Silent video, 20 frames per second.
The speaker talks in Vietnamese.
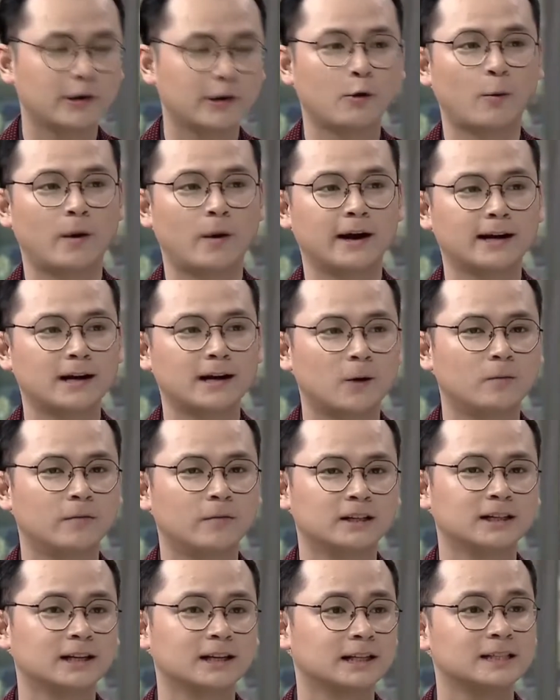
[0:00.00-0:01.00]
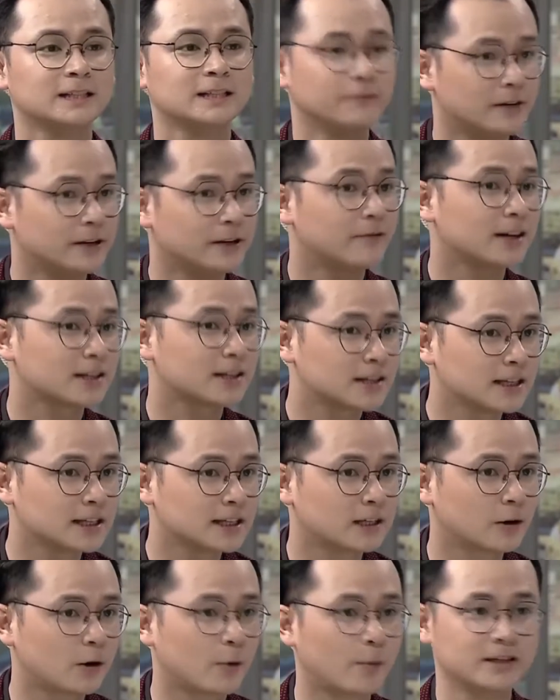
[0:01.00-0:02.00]
liệu có hiệu quả hay không và những cái chi phí phát
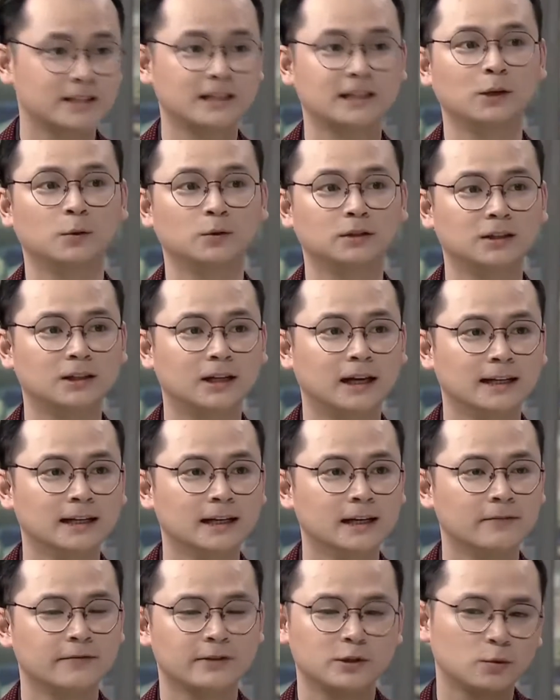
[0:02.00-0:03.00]
sinh trong cái quá trình đầu tư đấy